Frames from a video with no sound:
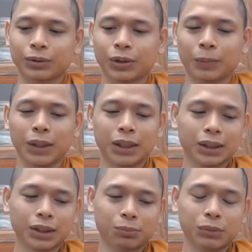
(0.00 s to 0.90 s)
còn
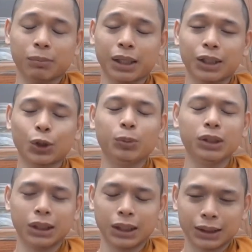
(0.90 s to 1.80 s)
mới có mười mấy đôi
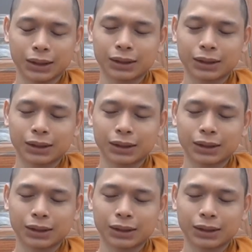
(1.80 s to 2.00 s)
mươi đó